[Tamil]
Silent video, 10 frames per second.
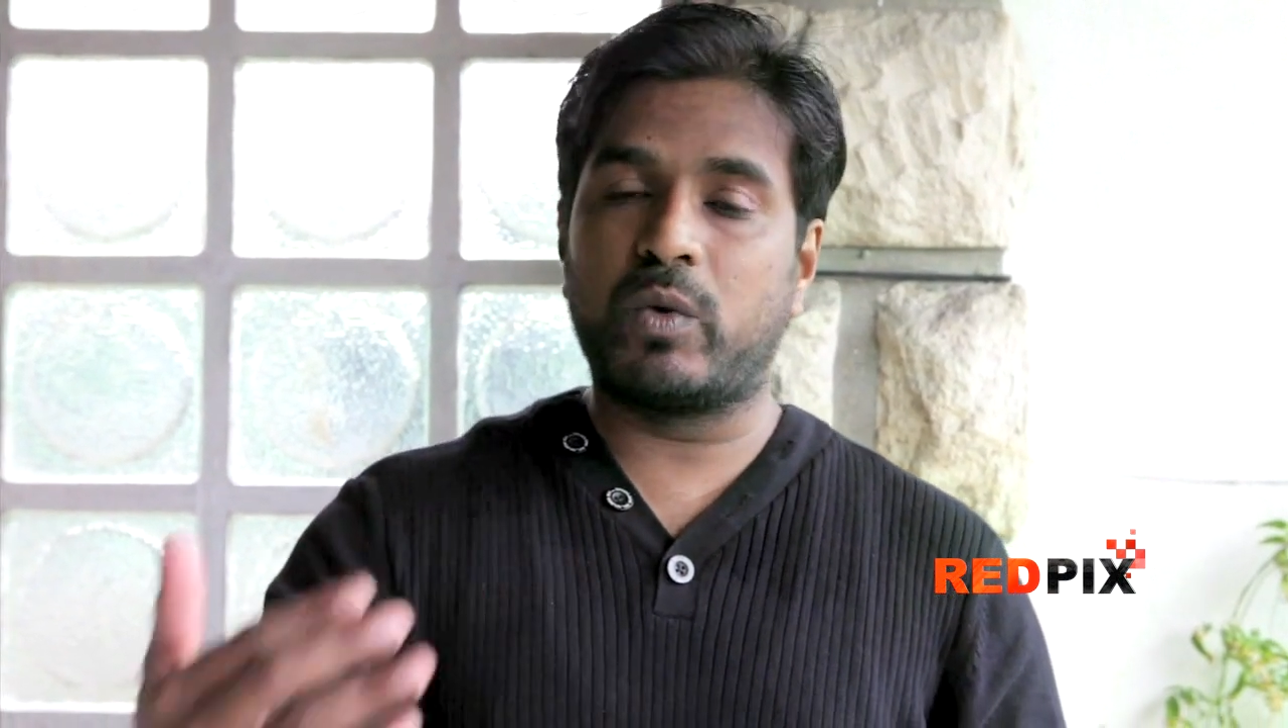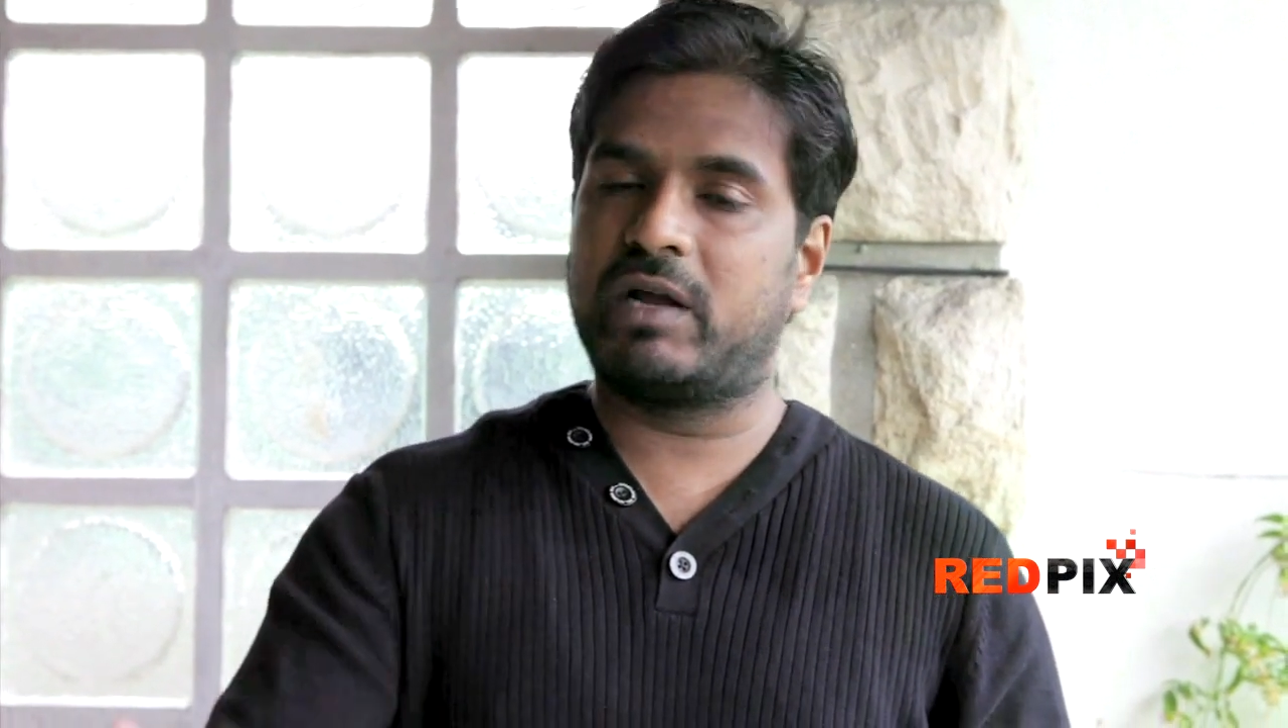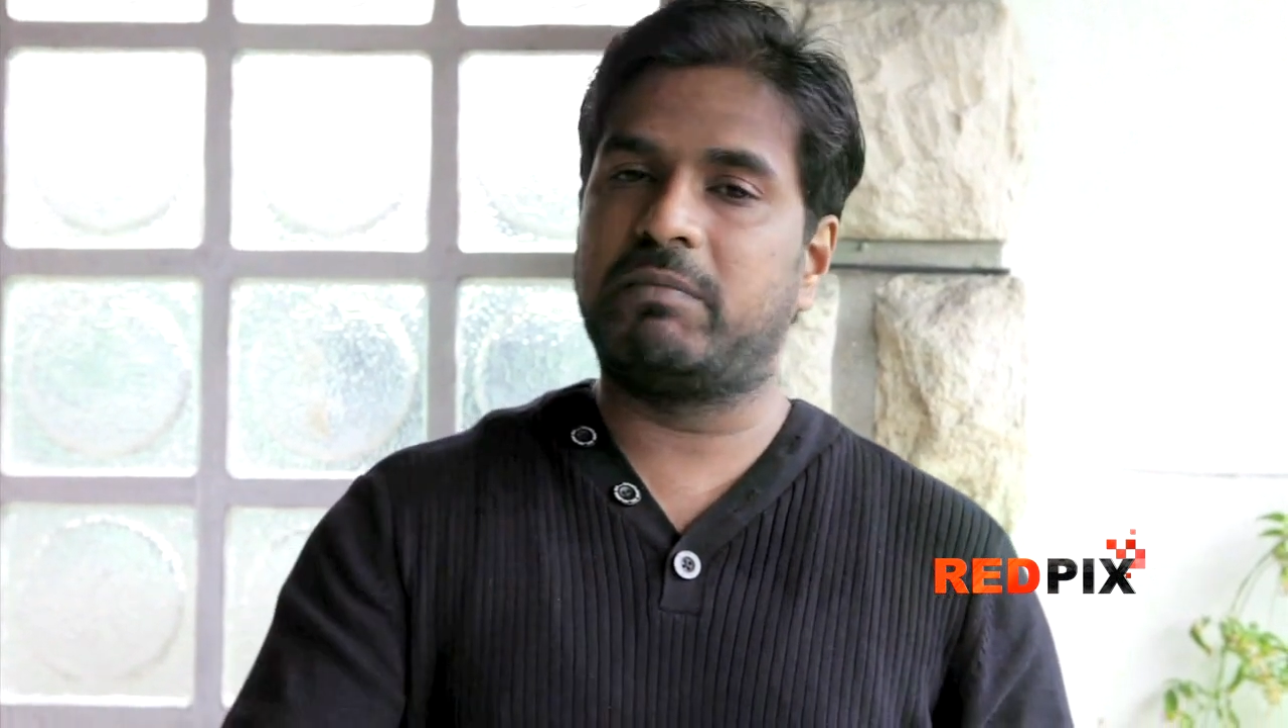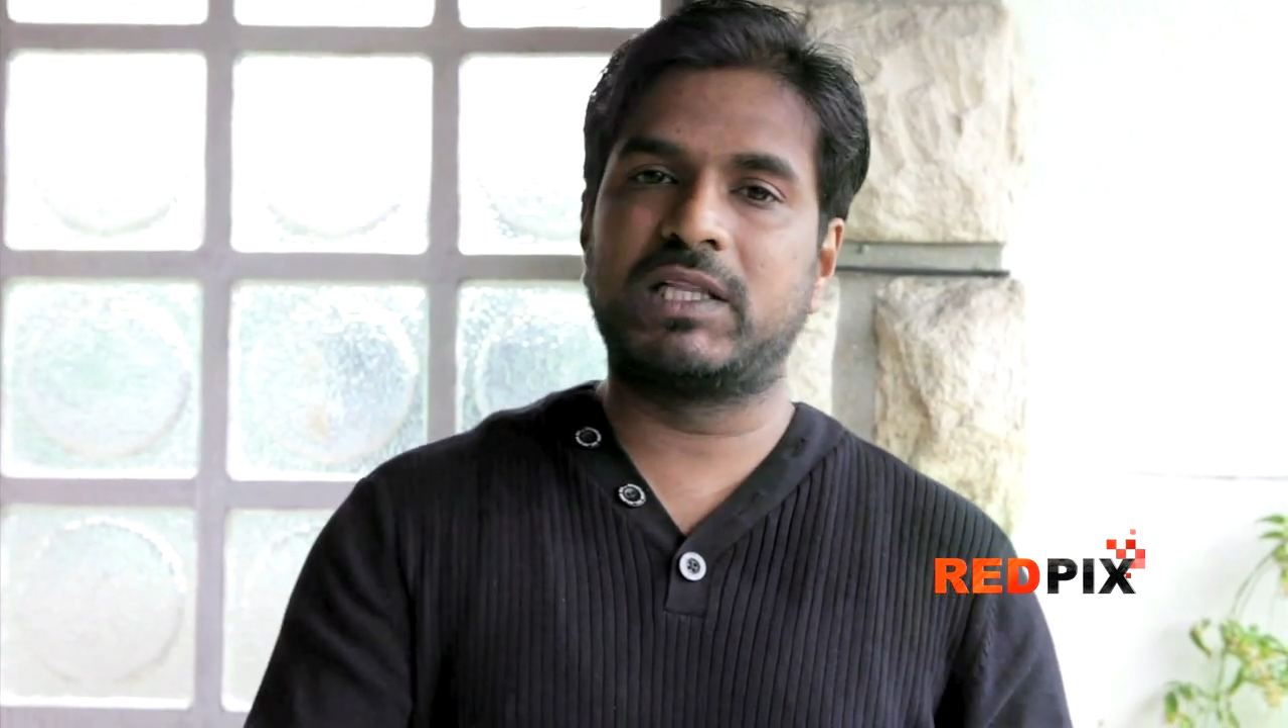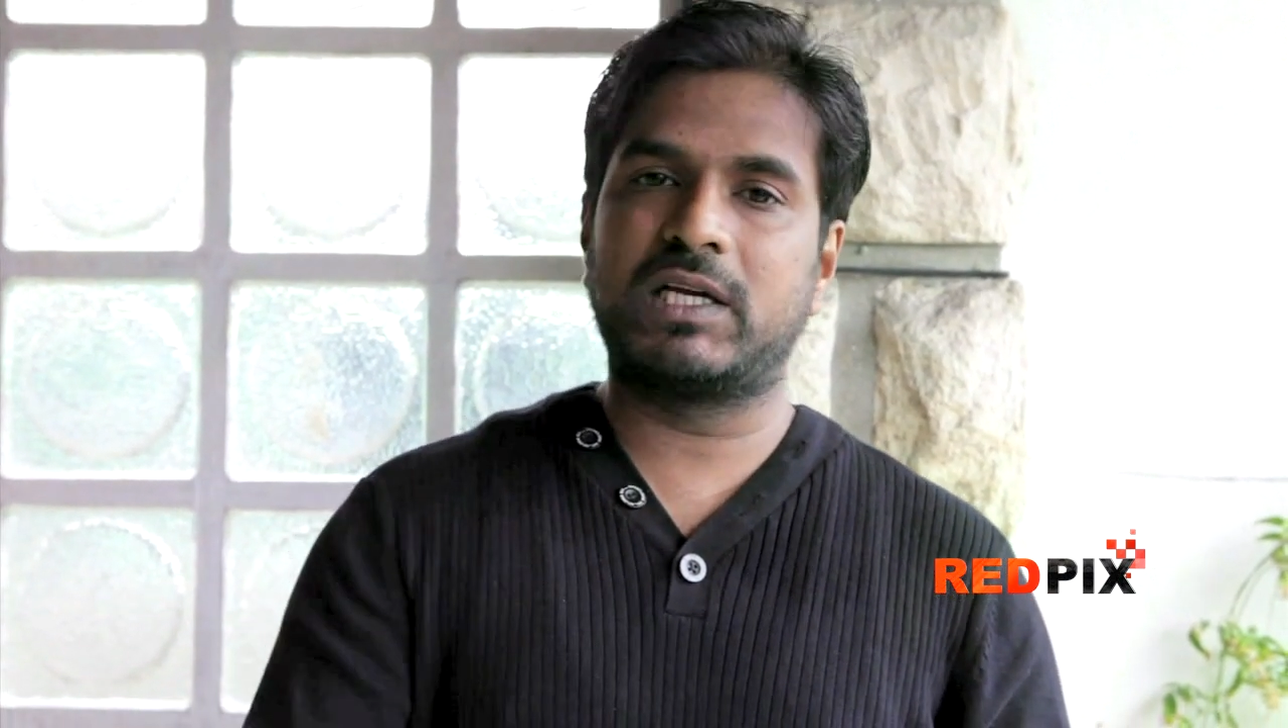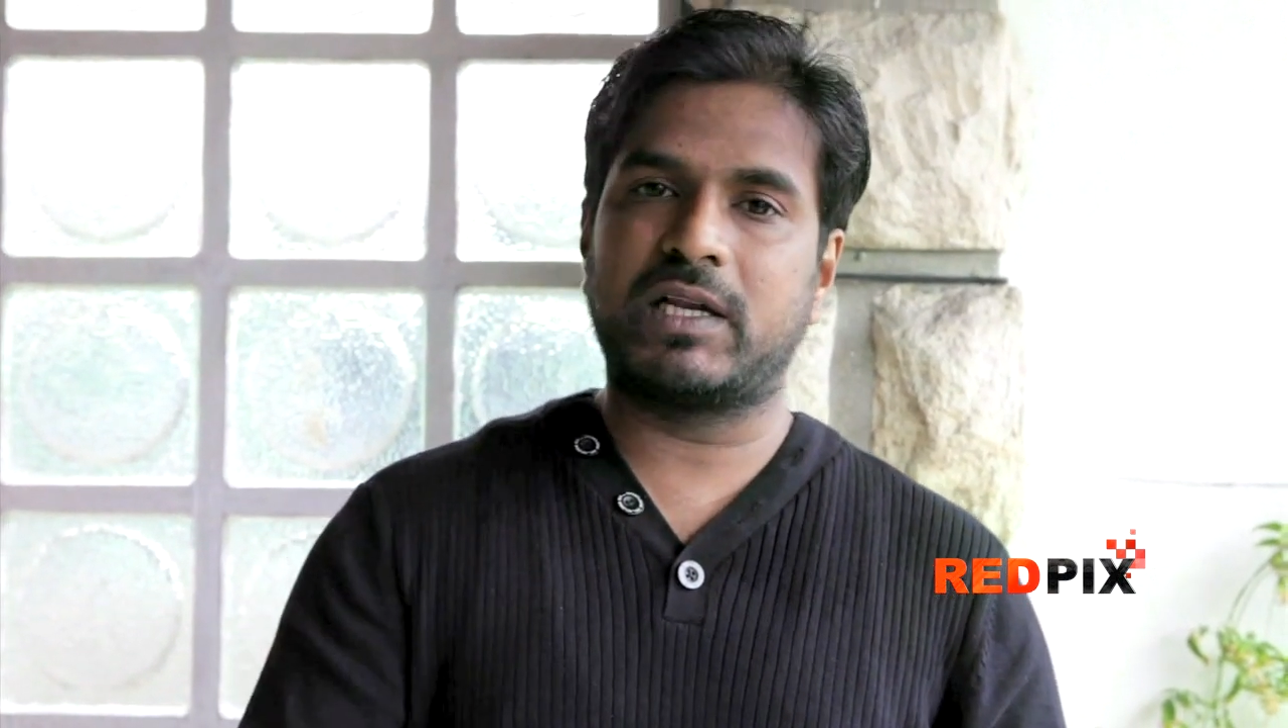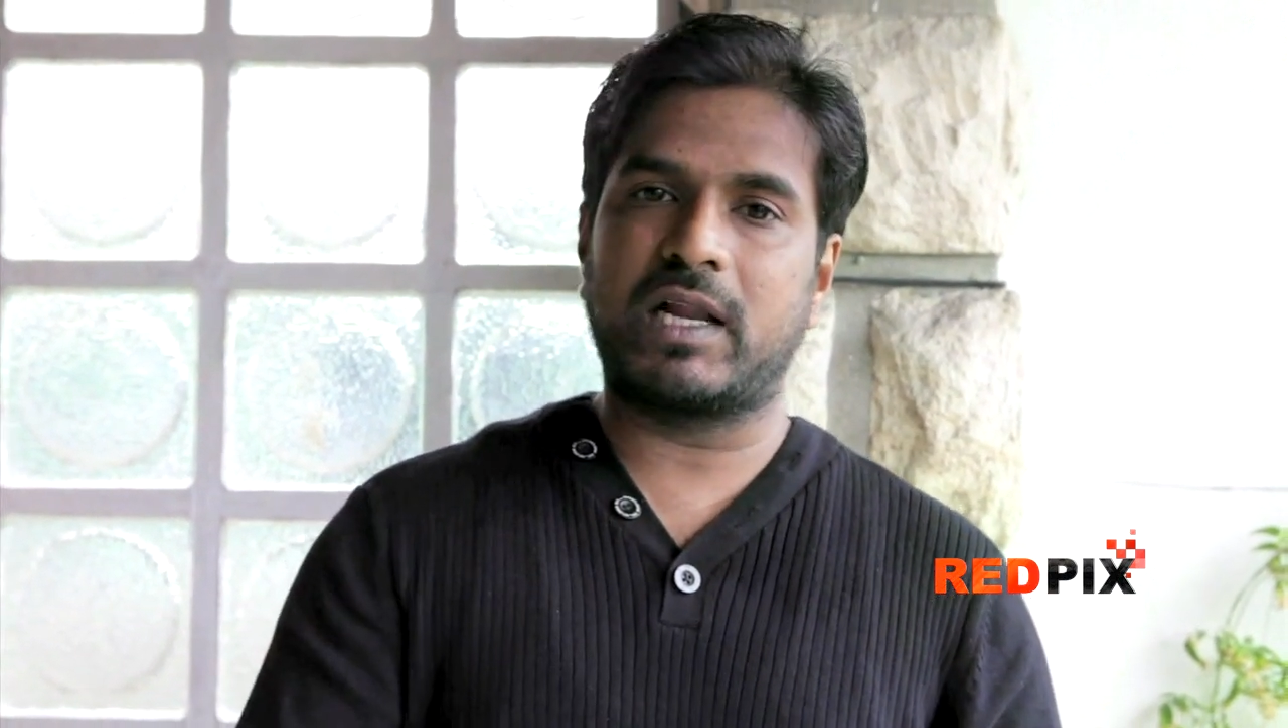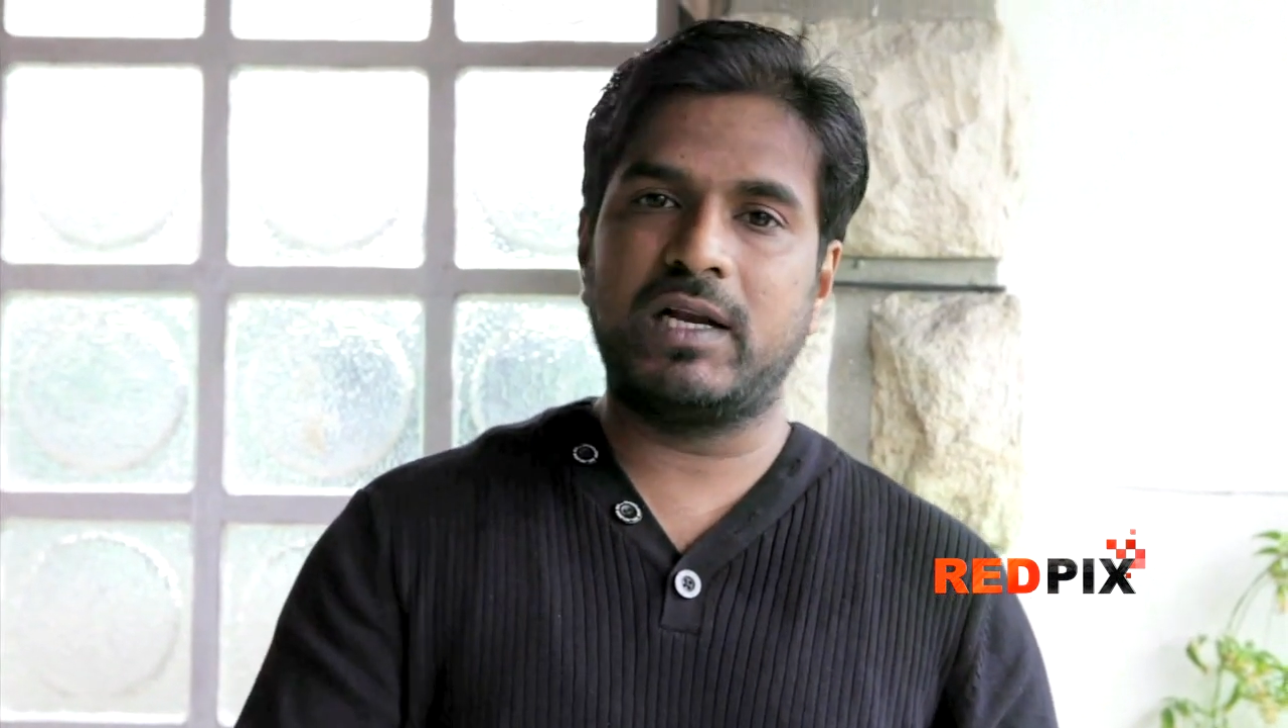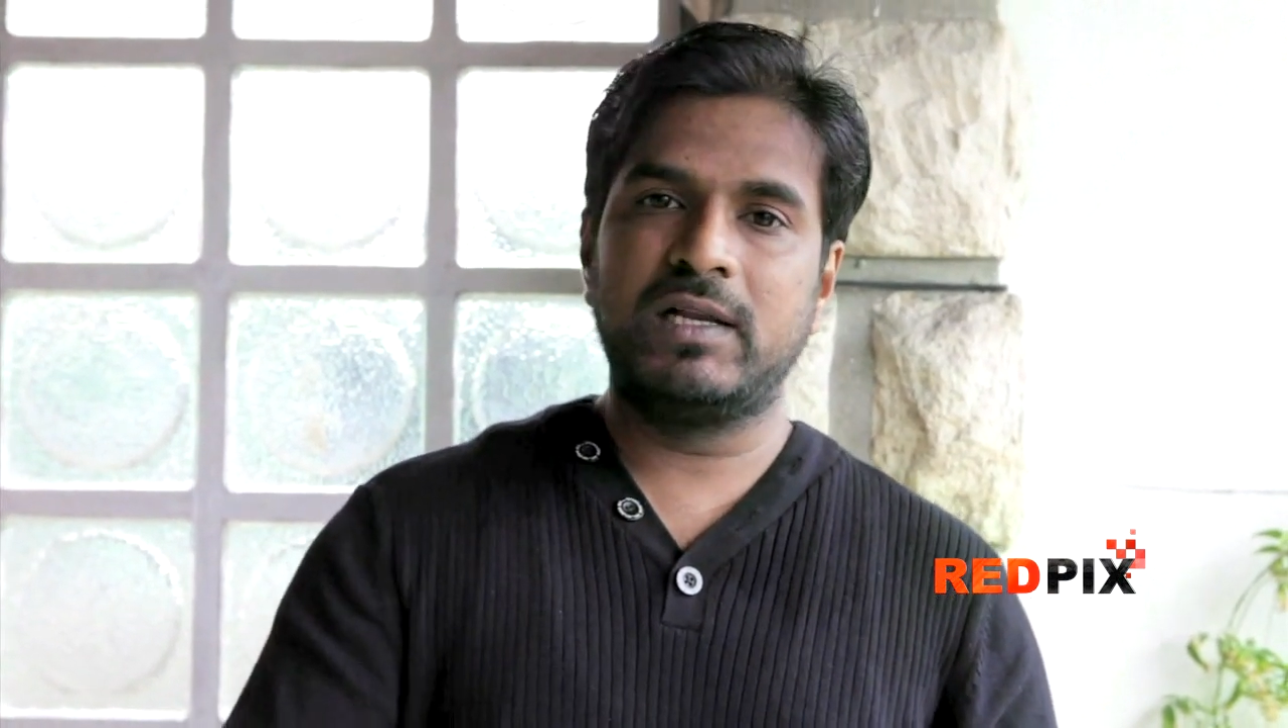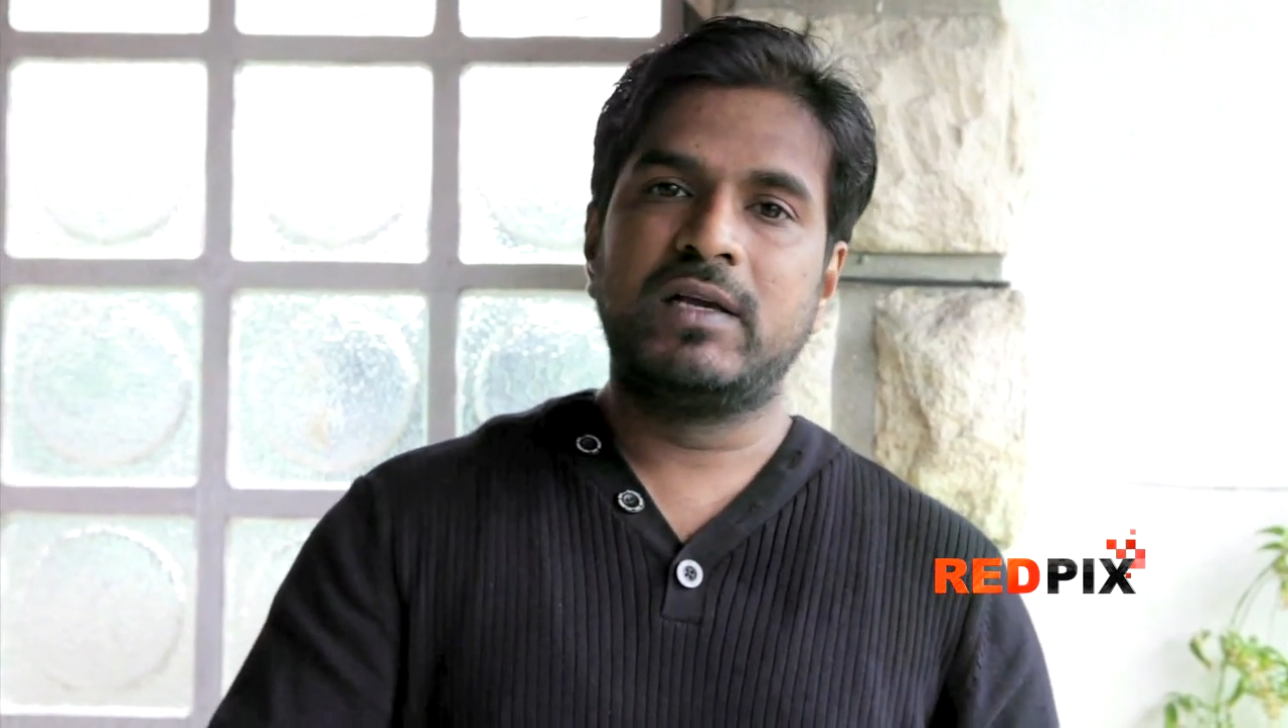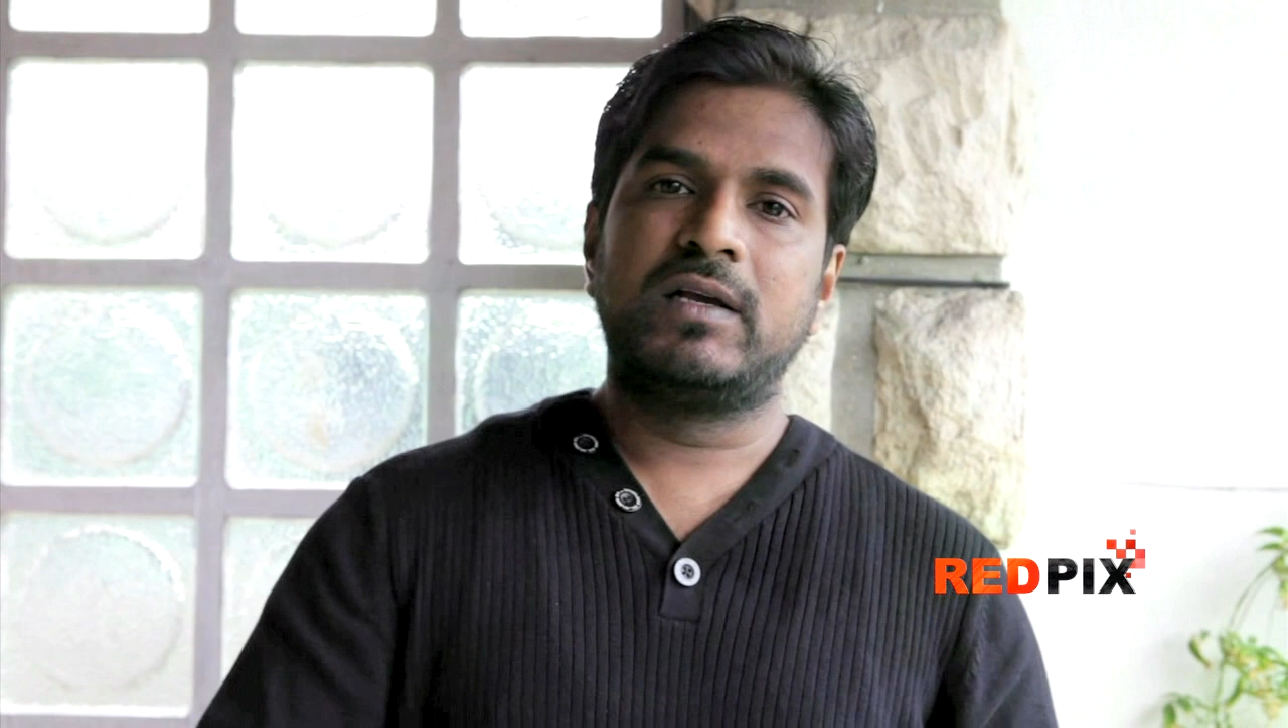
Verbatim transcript: உங்களிடம் வந்திருக்கிறார்கள்